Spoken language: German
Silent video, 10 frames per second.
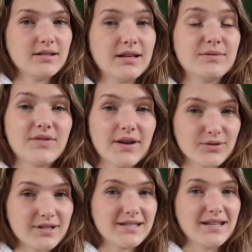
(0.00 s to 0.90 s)
Sie haben zwei
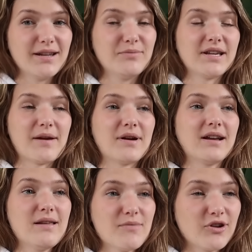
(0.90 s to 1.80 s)
große Ziele, nämlich einmal
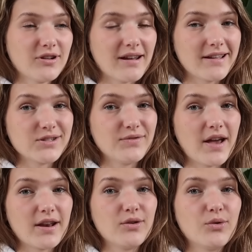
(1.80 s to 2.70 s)
klimaneutraler zu
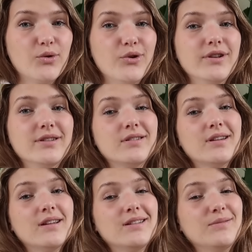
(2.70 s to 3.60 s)
werden und
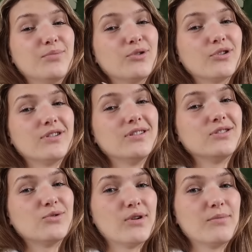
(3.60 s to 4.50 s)
die Produkte
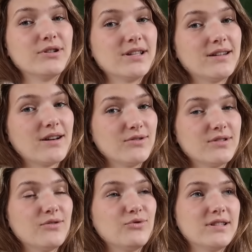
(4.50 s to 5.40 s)
zu 100%
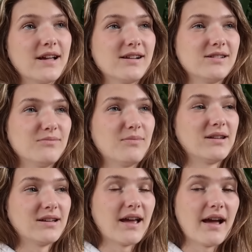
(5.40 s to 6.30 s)
aus recycelten
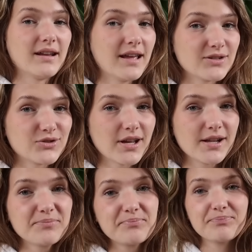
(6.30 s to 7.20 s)
Materialien
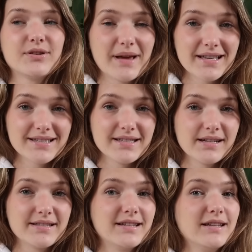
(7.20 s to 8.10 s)
herzustellen. Zum ersten Ziel,
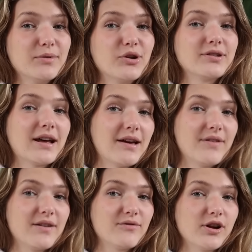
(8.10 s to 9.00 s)
dass sie klimaneutraler
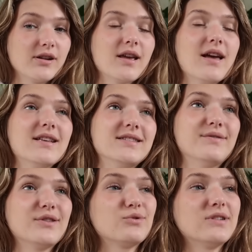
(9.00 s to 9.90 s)
werden wollen. Sie
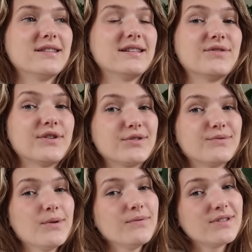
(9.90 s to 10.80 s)
versuchen das seit
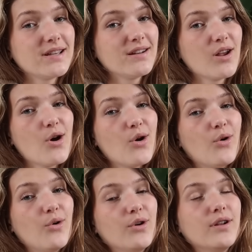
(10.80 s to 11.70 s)
2015
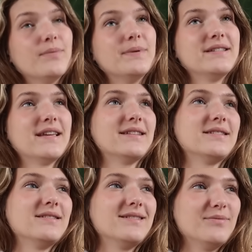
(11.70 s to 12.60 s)
und bis jetzt
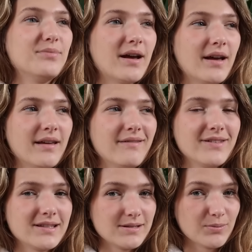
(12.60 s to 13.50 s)
sind sie bei
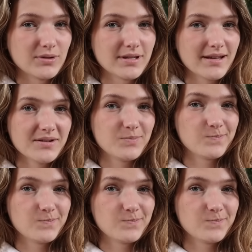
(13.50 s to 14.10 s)
40%.